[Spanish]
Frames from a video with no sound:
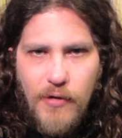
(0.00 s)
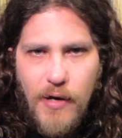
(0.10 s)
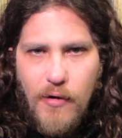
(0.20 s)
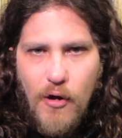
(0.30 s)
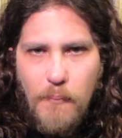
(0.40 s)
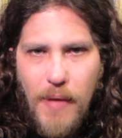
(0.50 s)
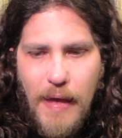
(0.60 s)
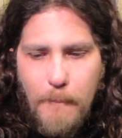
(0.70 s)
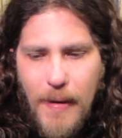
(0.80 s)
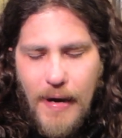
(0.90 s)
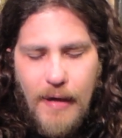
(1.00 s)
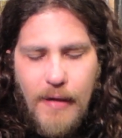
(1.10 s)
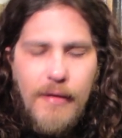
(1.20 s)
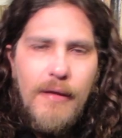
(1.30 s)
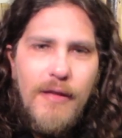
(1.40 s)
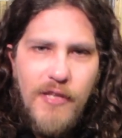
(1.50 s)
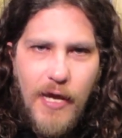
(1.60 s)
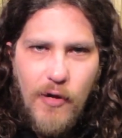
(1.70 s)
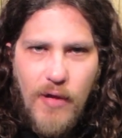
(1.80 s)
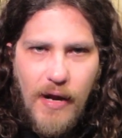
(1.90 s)
Unión Europea para
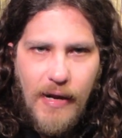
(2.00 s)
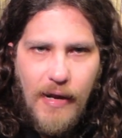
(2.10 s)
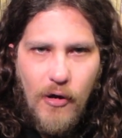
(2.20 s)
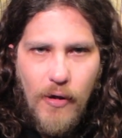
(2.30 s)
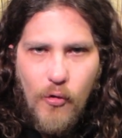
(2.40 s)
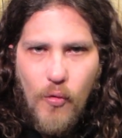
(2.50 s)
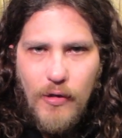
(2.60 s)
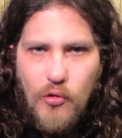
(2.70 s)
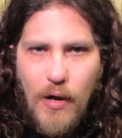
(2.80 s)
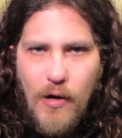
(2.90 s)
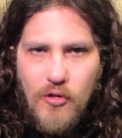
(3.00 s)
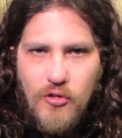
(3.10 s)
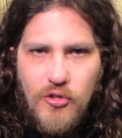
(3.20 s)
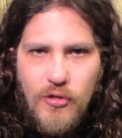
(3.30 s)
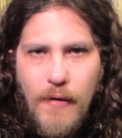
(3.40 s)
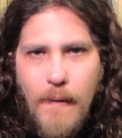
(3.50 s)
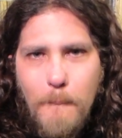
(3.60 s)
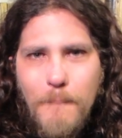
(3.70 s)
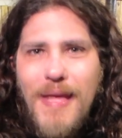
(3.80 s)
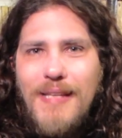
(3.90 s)
llegar a un arreglo en cuanto a los
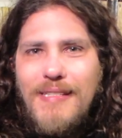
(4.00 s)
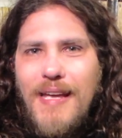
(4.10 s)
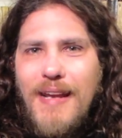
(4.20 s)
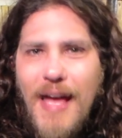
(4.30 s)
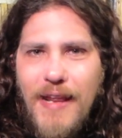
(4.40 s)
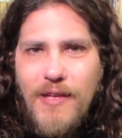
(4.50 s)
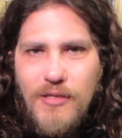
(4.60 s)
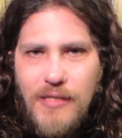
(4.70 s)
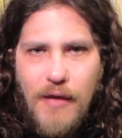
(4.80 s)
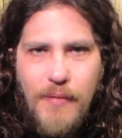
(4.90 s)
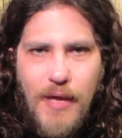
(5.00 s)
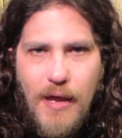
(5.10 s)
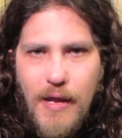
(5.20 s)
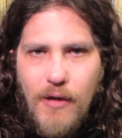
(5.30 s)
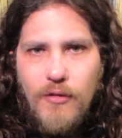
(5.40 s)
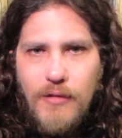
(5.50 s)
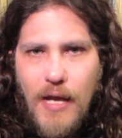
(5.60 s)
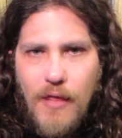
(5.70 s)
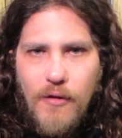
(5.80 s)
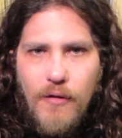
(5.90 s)
mercenarios que habían
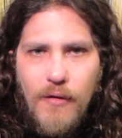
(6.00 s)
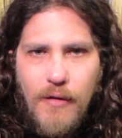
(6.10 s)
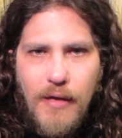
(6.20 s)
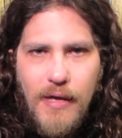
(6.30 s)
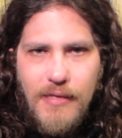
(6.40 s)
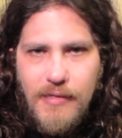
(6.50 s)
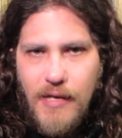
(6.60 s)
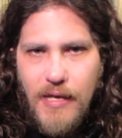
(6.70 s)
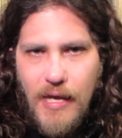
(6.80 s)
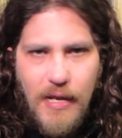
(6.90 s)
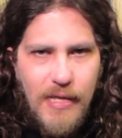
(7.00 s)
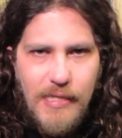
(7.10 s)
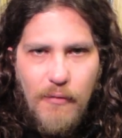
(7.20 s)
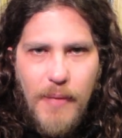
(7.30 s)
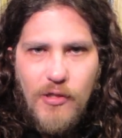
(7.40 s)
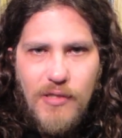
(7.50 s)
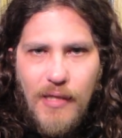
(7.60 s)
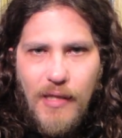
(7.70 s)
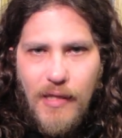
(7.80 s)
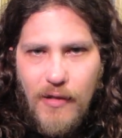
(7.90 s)
encontrado en Siria y que en este momento
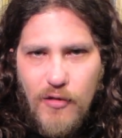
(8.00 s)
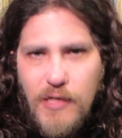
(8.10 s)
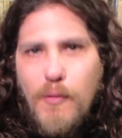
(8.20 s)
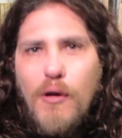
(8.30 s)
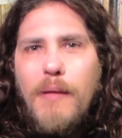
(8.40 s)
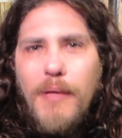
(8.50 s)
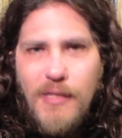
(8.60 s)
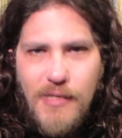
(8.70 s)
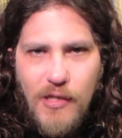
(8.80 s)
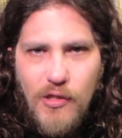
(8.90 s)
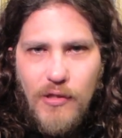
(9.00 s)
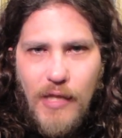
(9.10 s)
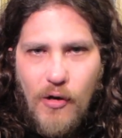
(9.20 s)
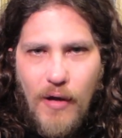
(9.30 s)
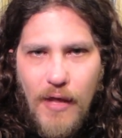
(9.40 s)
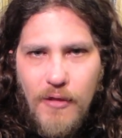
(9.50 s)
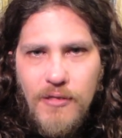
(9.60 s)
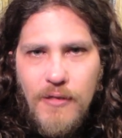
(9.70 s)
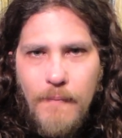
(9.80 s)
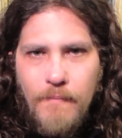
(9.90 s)
están detenidos y probablemente siendo interrogados